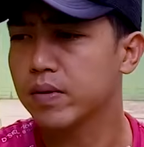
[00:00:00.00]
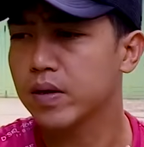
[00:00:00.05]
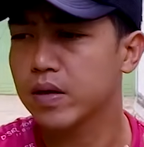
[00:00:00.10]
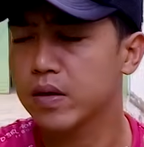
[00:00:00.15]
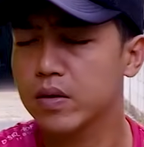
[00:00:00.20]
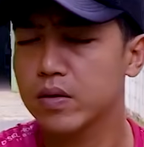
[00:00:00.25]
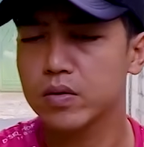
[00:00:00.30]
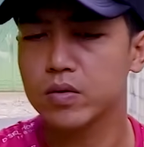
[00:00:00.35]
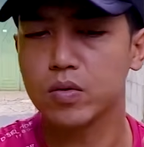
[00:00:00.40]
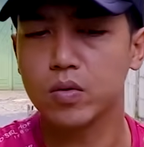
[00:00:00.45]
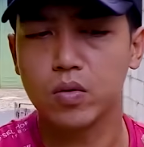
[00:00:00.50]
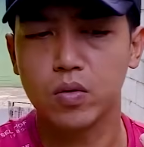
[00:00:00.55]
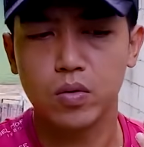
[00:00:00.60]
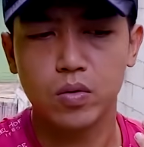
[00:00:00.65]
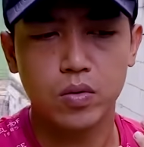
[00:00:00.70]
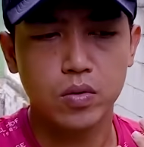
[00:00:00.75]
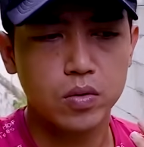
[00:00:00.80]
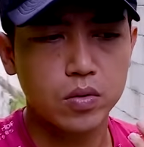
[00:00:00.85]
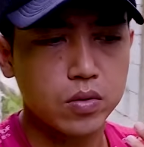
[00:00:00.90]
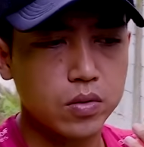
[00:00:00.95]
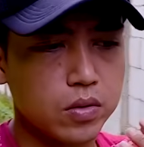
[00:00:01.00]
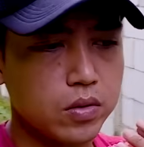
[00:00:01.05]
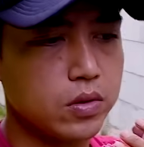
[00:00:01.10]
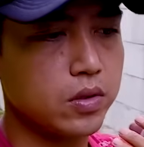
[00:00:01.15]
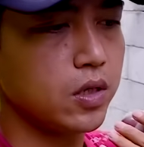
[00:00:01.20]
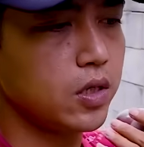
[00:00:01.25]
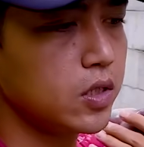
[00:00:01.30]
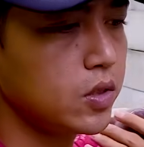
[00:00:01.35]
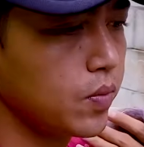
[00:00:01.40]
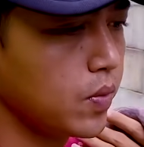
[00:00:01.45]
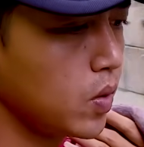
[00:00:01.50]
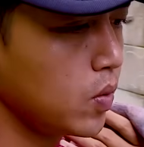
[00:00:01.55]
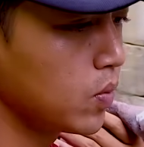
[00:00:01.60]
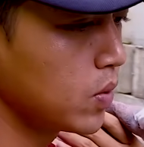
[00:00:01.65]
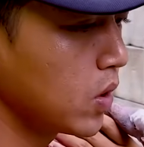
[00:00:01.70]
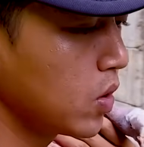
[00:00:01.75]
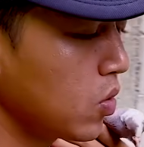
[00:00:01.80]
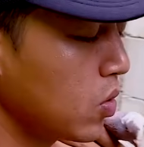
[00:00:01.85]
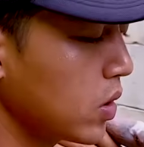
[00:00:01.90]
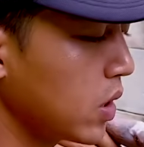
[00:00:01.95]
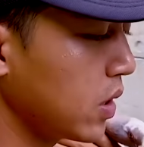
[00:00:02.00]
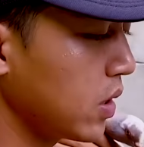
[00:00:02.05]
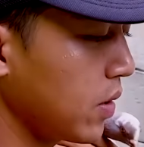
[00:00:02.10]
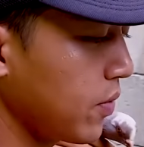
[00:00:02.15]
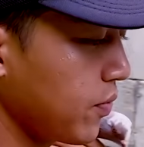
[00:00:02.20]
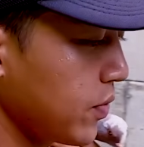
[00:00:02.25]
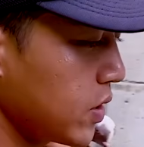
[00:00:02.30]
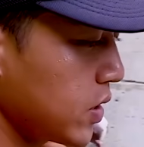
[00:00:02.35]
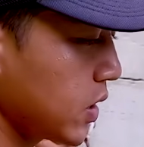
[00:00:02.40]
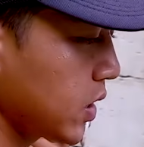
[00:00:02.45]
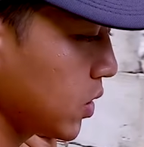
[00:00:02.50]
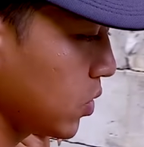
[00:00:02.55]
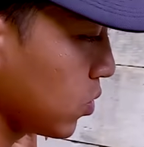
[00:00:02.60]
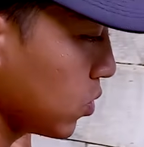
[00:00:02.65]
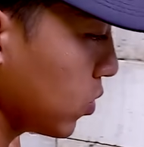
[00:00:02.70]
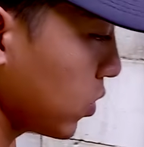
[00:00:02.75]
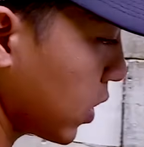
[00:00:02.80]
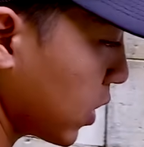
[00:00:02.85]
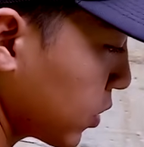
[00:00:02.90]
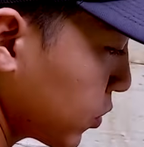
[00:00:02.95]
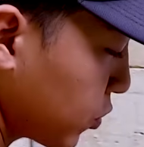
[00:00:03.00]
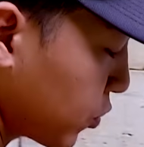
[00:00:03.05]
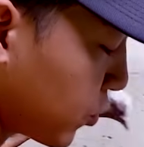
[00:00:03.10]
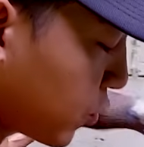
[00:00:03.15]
pak. Tuh. Jadi sebelum nelur kita fisik dulu ya.